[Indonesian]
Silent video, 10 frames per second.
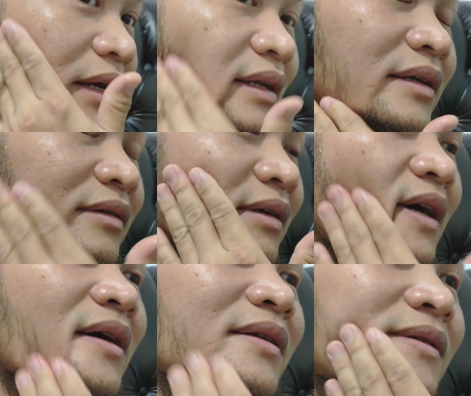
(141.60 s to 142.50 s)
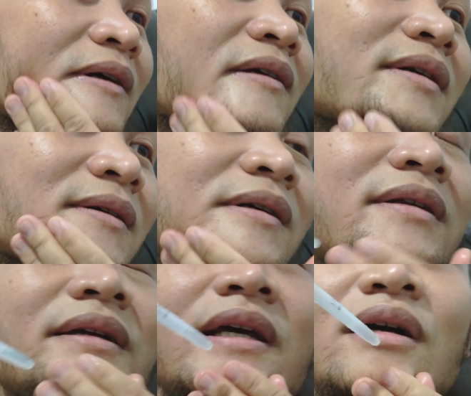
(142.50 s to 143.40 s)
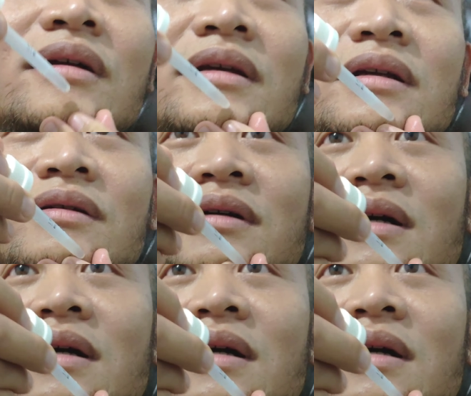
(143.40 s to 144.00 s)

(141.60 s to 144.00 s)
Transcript: nah ini juga insya Allah ya nah jenggot ini